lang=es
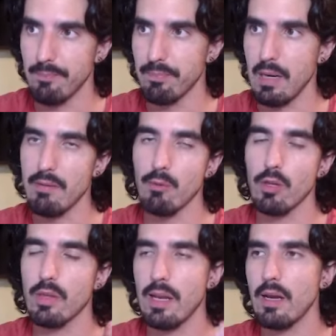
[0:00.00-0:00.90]
¿Vale? Vamos a
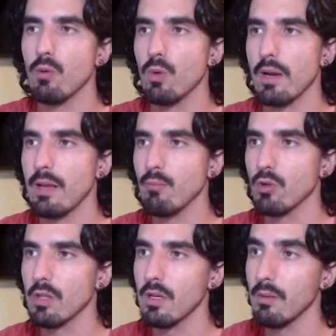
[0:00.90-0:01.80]
tener un array
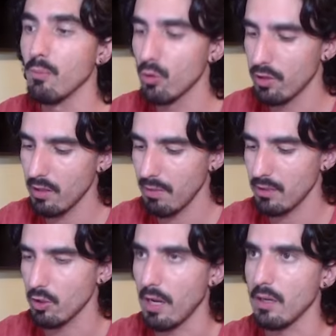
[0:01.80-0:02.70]
multi
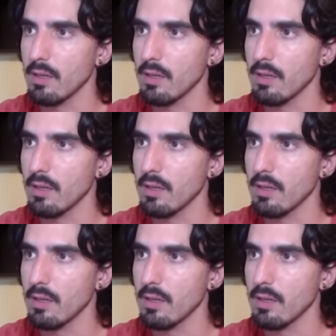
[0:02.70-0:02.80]
multidimensional